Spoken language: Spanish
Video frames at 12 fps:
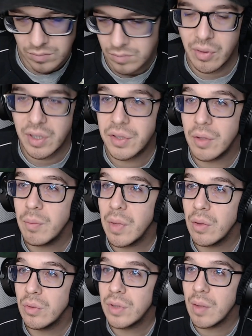Esta progresión
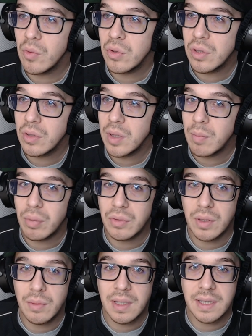me gusta mucho y es
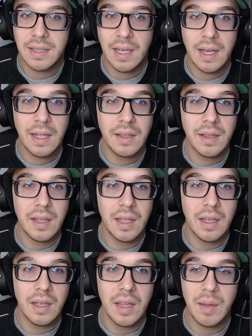posible que sea
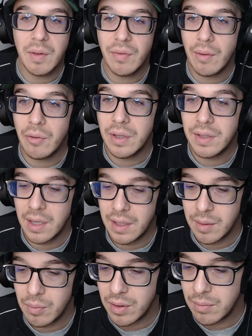de, mis favoritas.
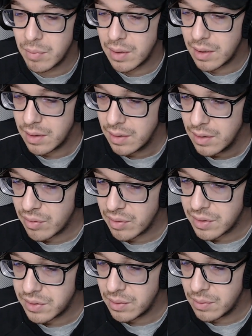Aquí pueden ver la
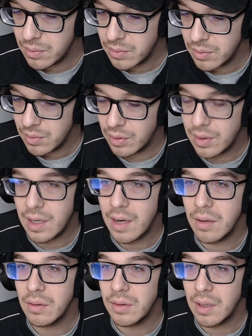progresión con todas
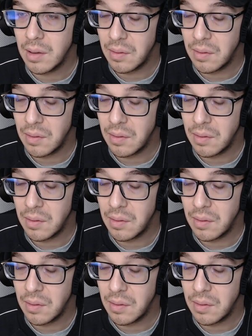las notas.